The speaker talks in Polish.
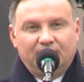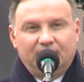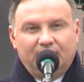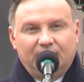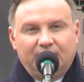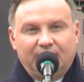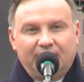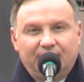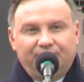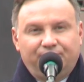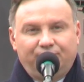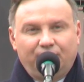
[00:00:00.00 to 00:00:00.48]

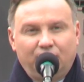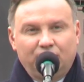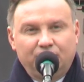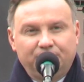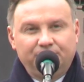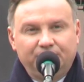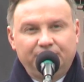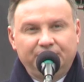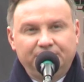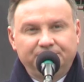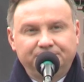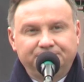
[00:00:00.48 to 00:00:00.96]

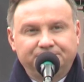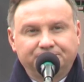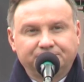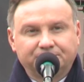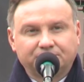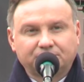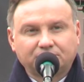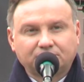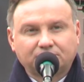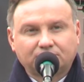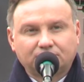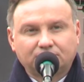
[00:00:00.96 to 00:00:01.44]
reformy
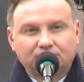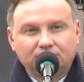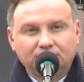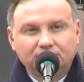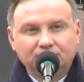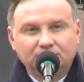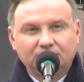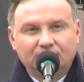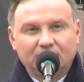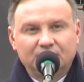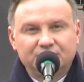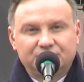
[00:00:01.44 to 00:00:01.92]

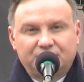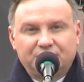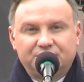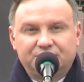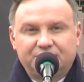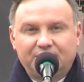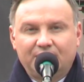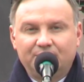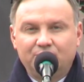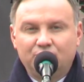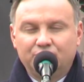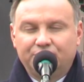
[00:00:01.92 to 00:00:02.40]

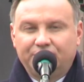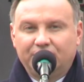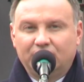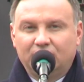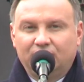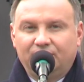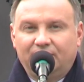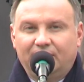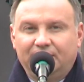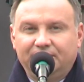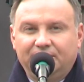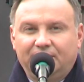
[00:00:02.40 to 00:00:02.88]
systemu
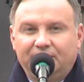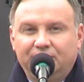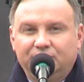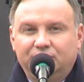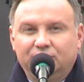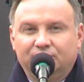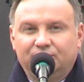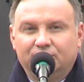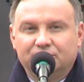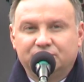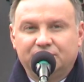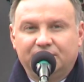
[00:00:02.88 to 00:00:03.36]
kierowania i
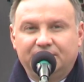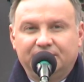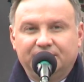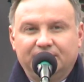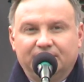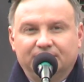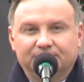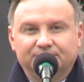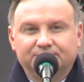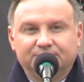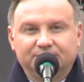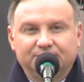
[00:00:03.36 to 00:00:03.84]

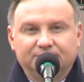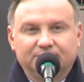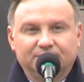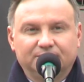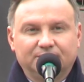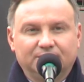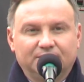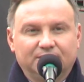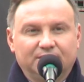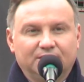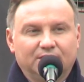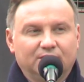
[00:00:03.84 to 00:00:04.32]
dowodzenia,
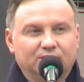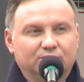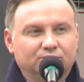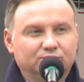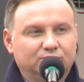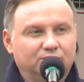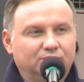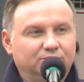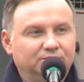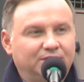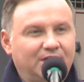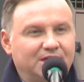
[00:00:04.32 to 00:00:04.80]

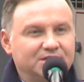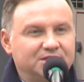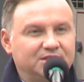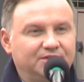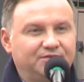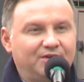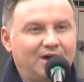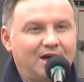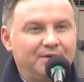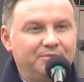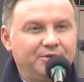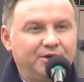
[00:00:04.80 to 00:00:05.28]
którą
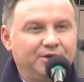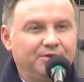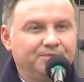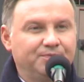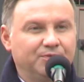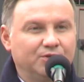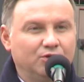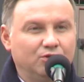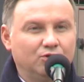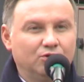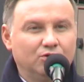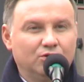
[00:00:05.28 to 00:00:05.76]
nazywamy
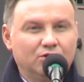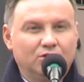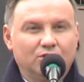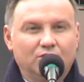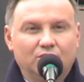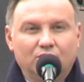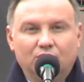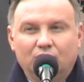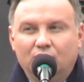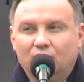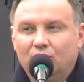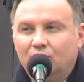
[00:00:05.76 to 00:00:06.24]

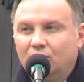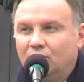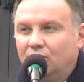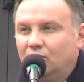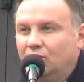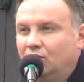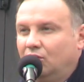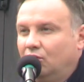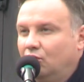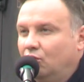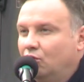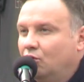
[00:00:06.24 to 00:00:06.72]

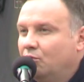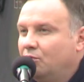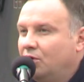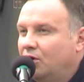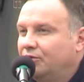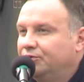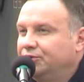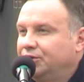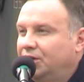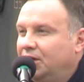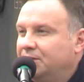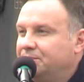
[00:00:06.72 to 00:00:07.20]

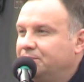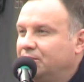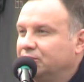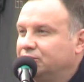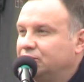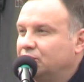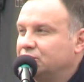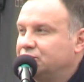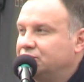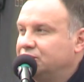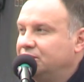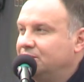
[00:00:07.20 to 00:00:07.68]
umownie i
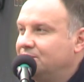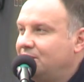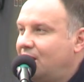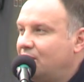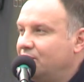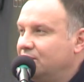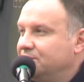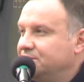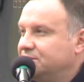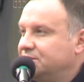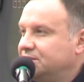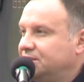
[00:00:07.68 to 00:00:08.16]
potocznie
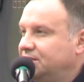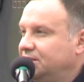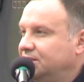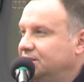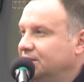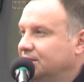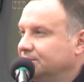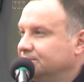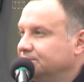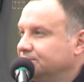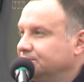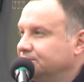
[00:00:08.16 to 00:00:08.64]
małym
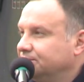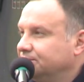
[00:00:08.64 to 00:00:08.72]
skidem.